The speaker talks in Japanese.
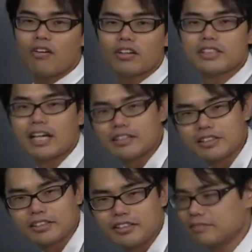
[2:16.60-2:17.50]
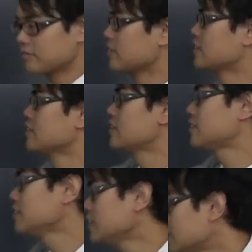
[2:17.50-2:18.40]
を作図する
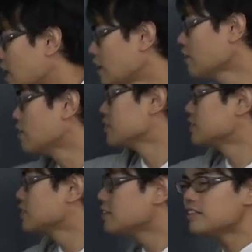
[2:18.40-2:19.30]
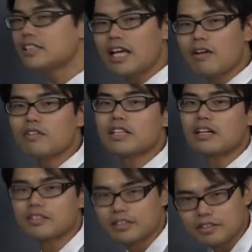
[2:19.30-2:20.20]
垂線の垂線を
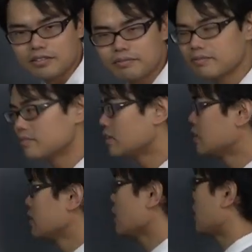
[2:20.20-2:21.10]
作図するだ